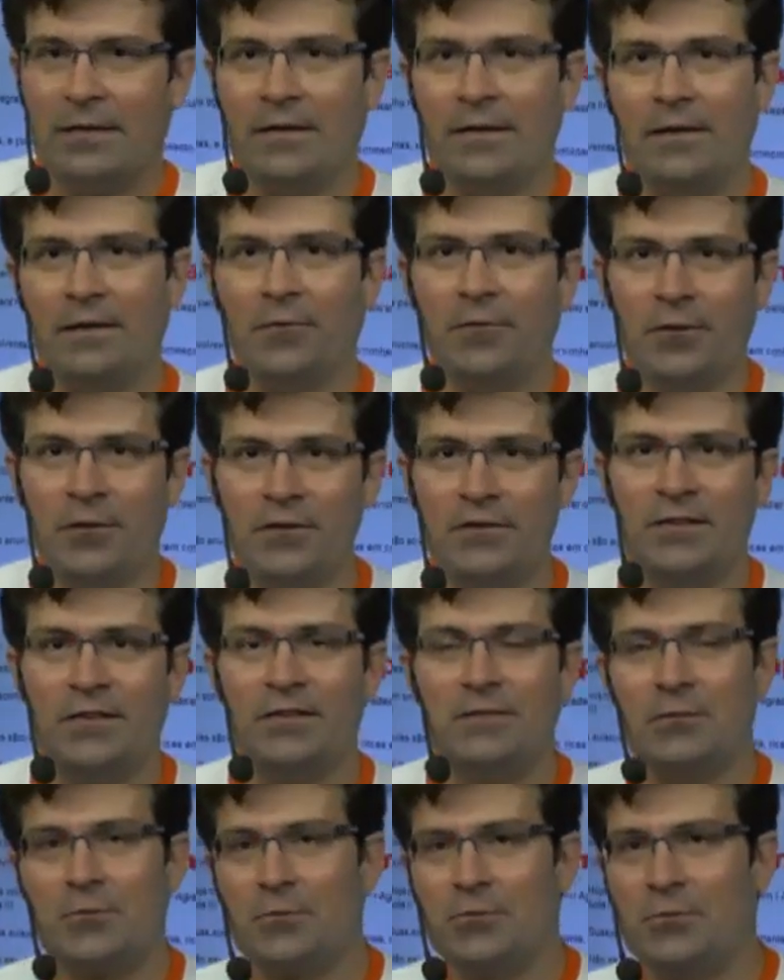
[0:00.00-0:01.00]
E hoje
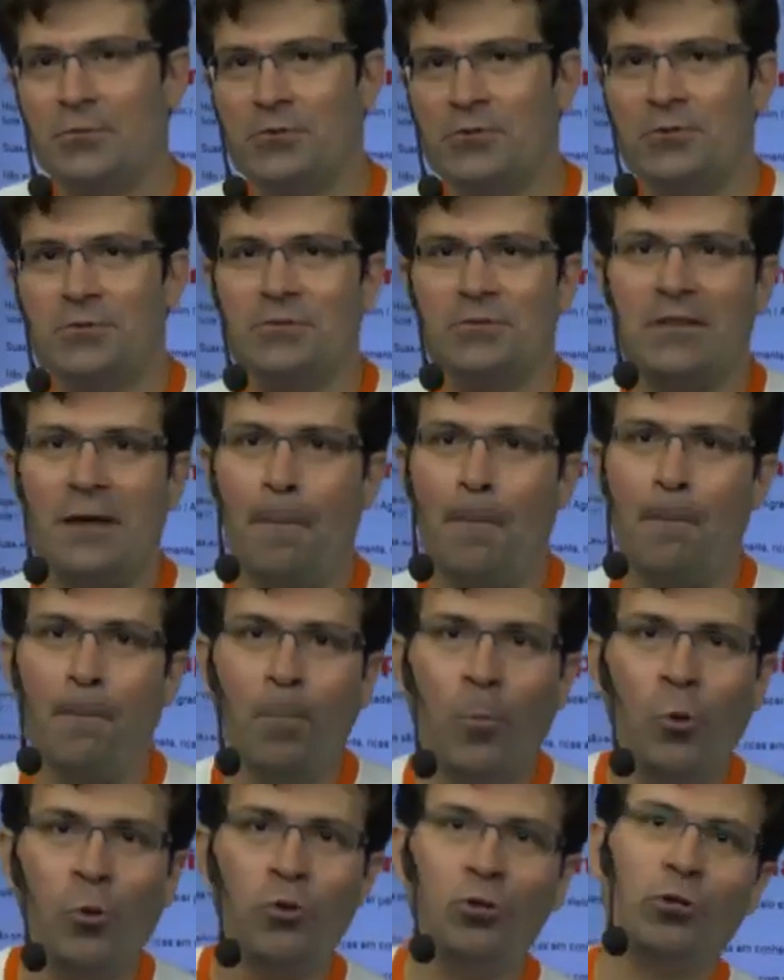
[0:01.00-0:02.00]
esse curso está
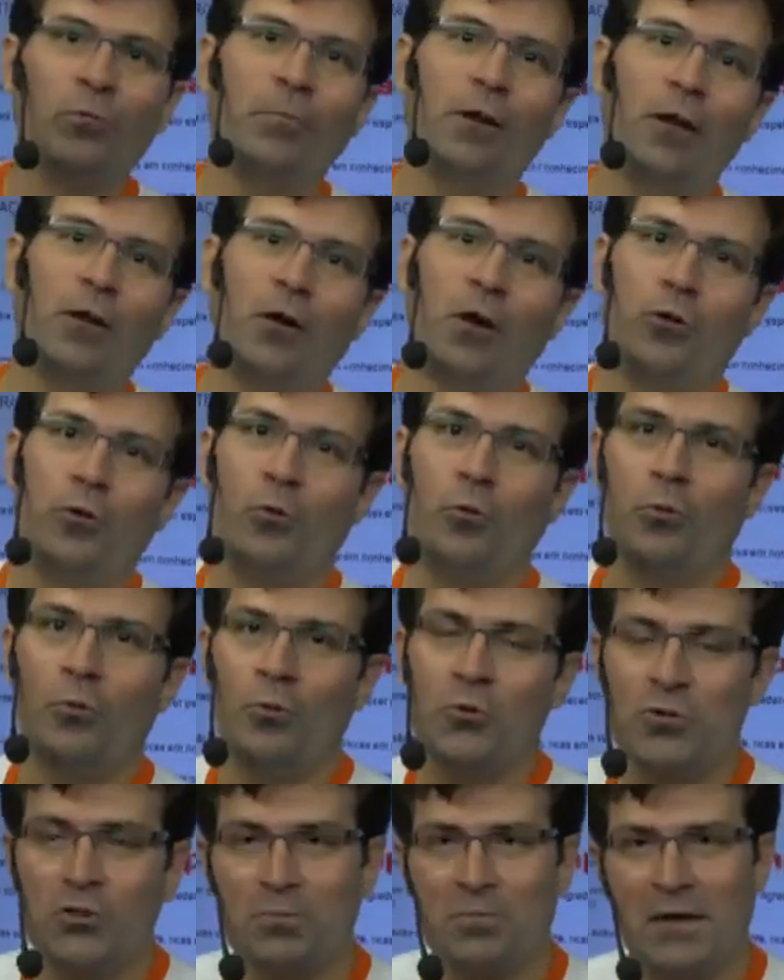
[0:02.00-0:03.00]
muito melhor que o
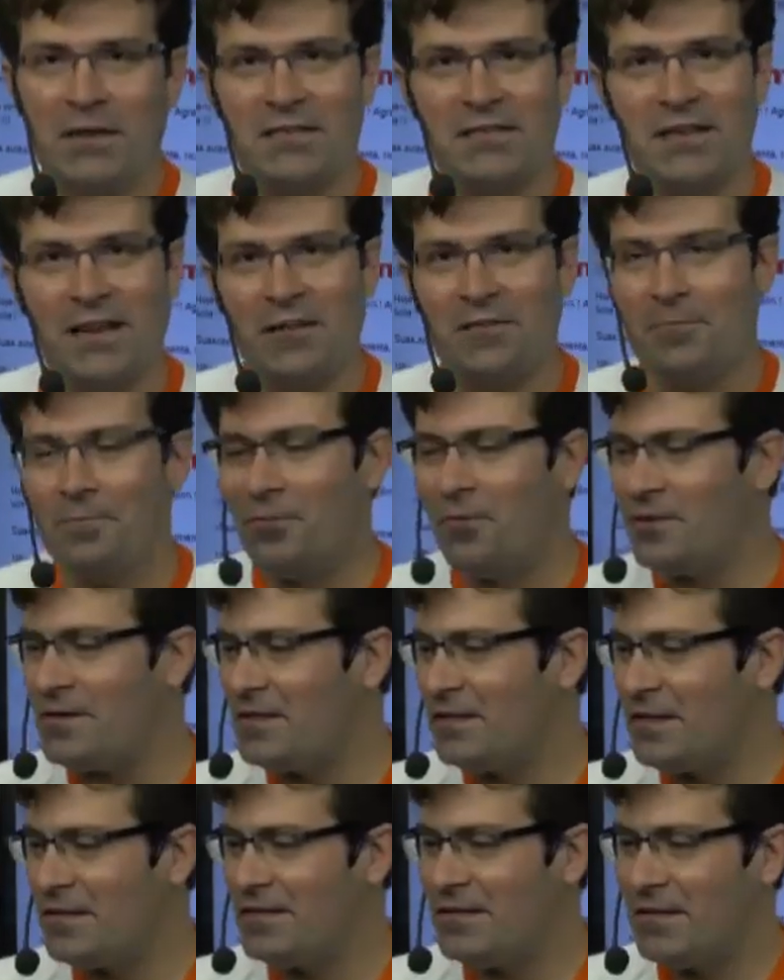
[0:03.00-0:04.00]
curso passado,
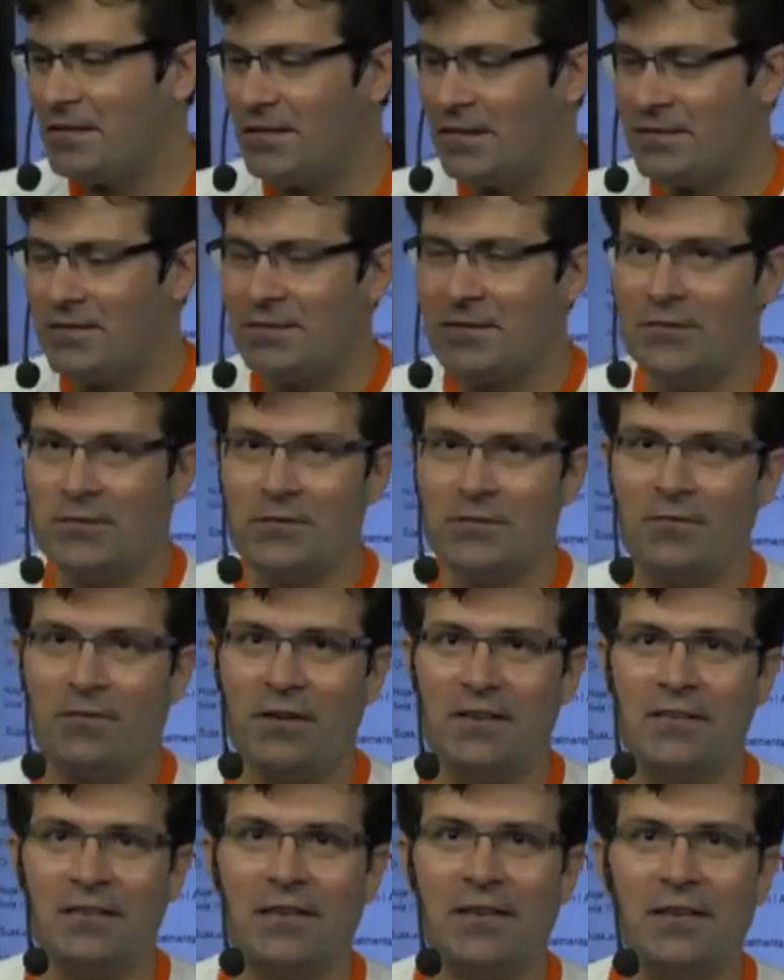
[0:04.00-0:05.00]
pode ter certeza disso.
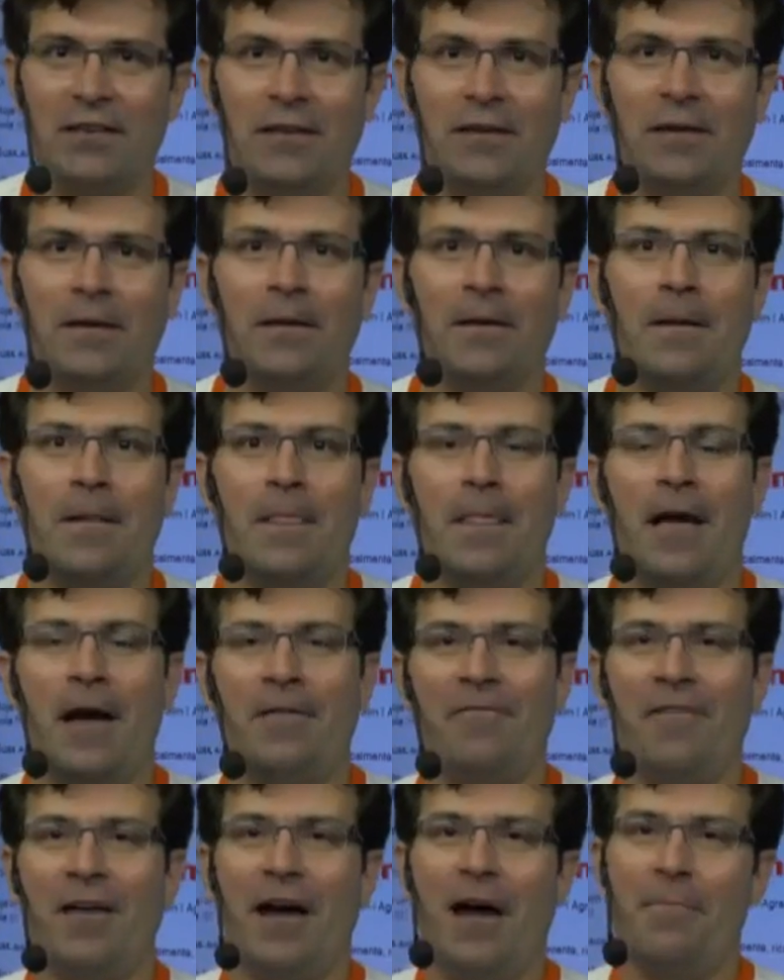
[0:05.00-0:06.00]
Eu acho que
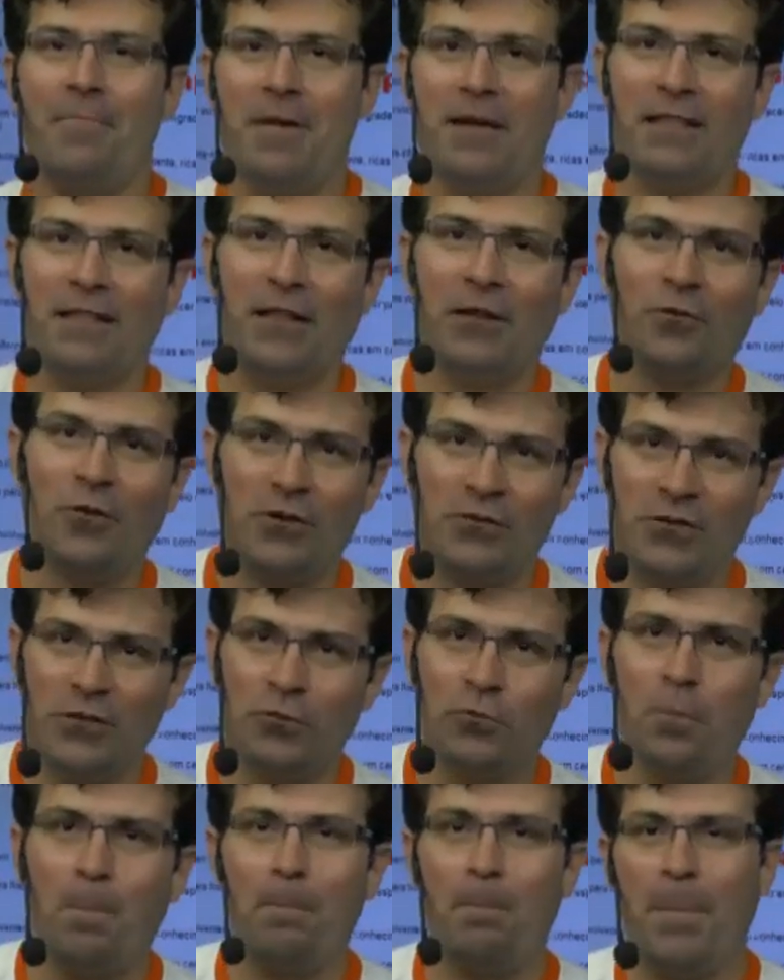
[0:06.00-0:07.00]
a ferramenta
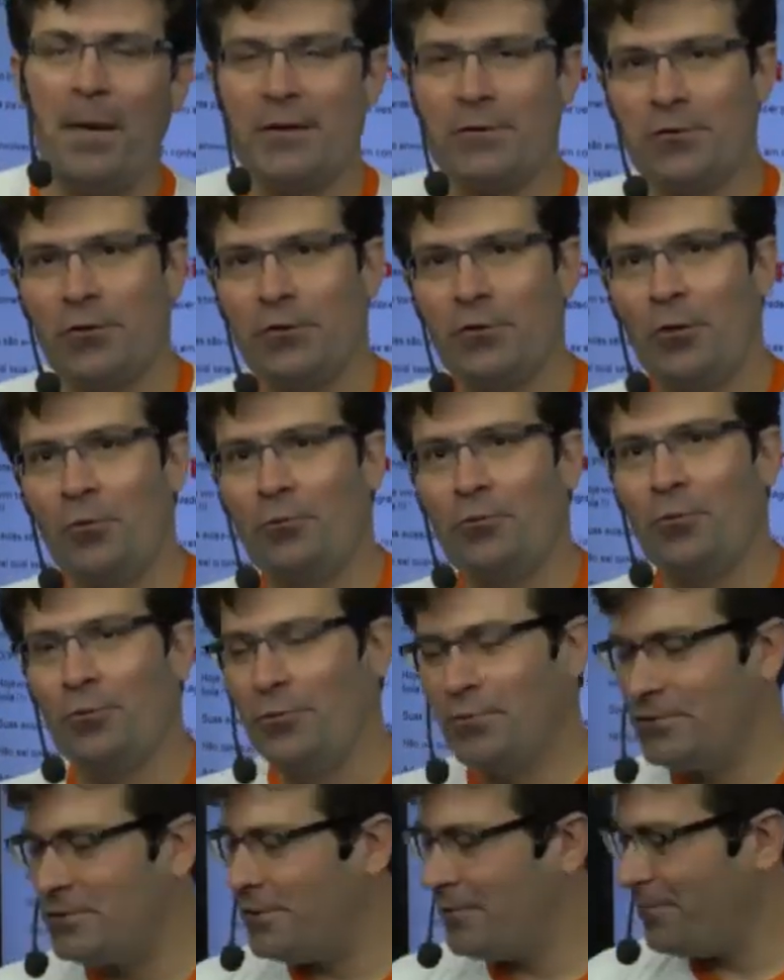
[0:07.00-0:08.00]
nossa do personal
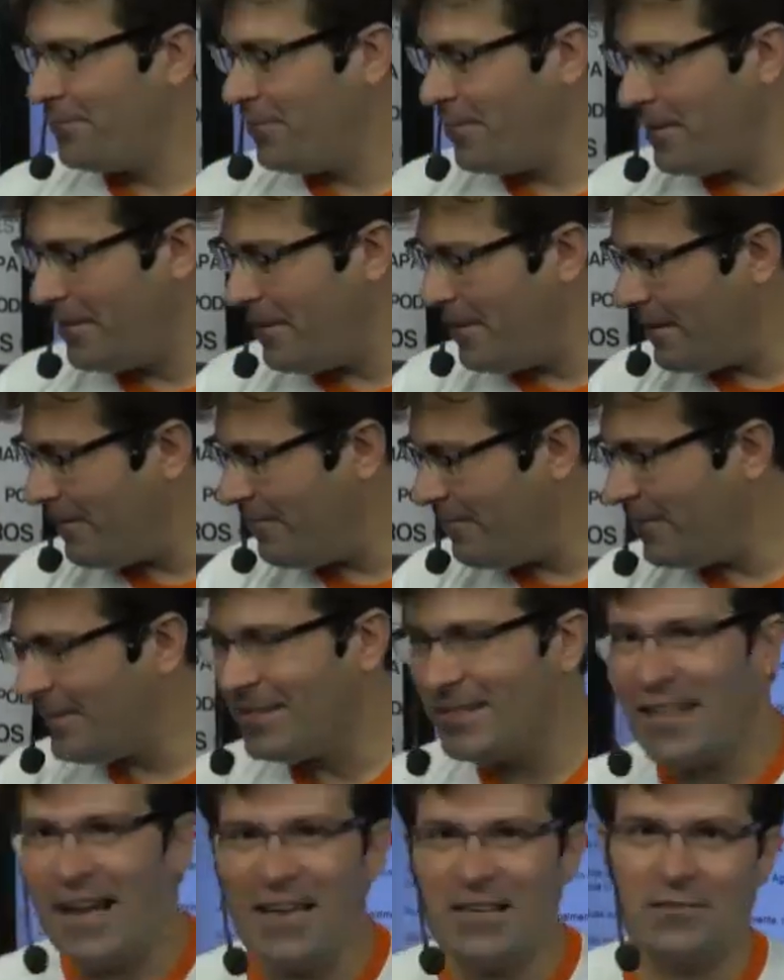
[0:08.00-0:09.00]
coach foi é
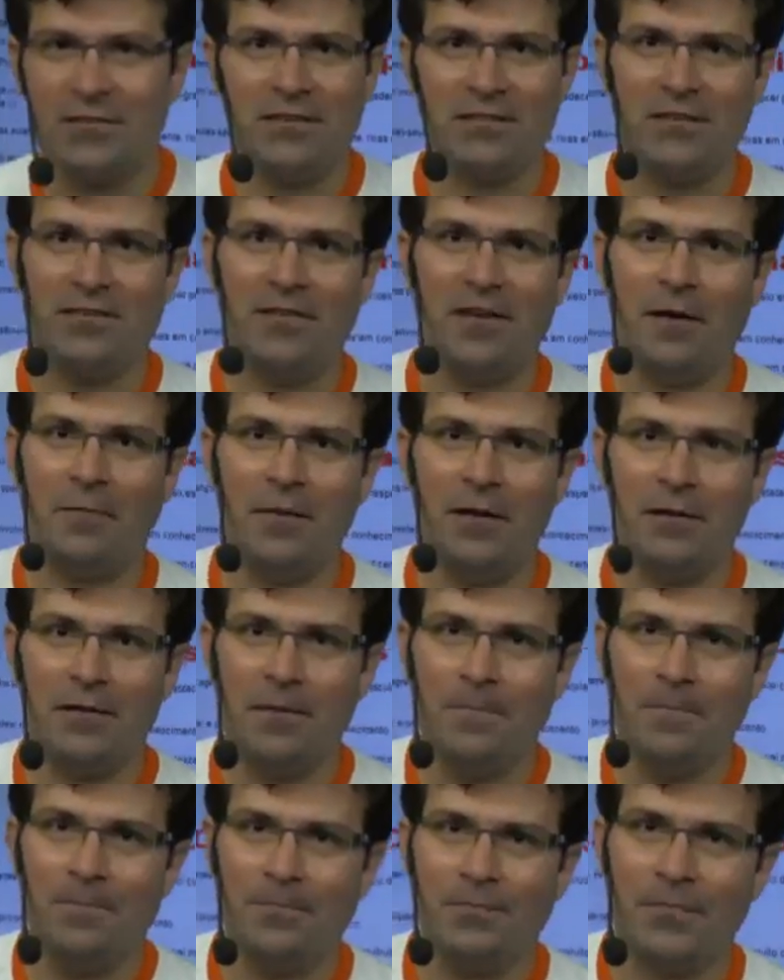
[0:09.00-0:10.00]
fantástica essa
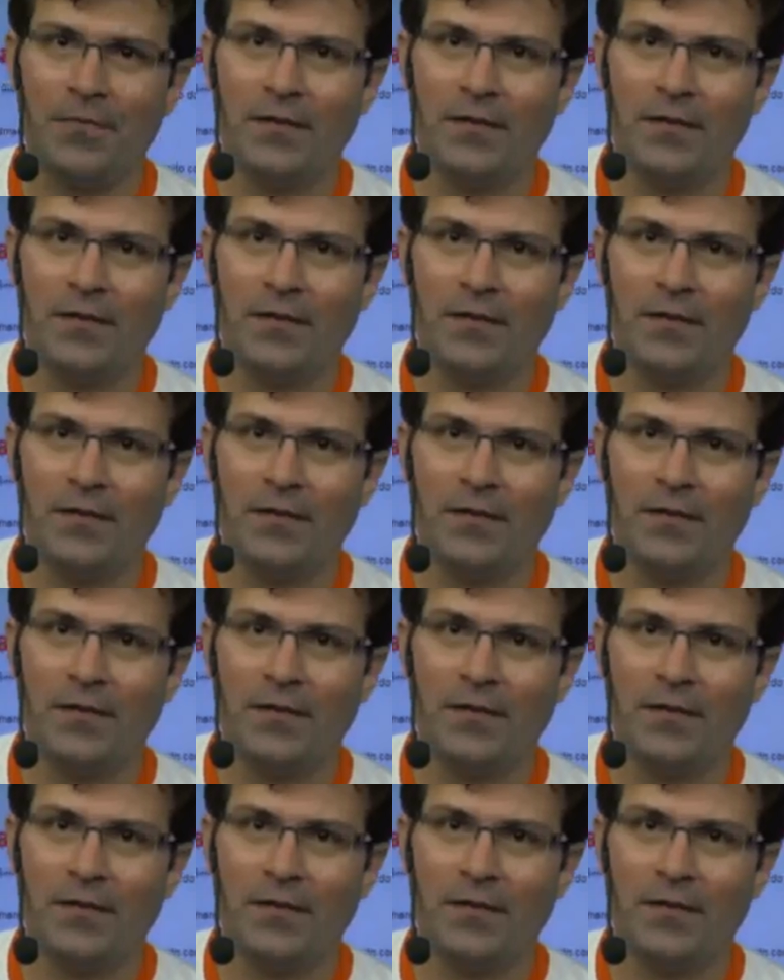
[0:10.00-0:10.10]
ferramenta.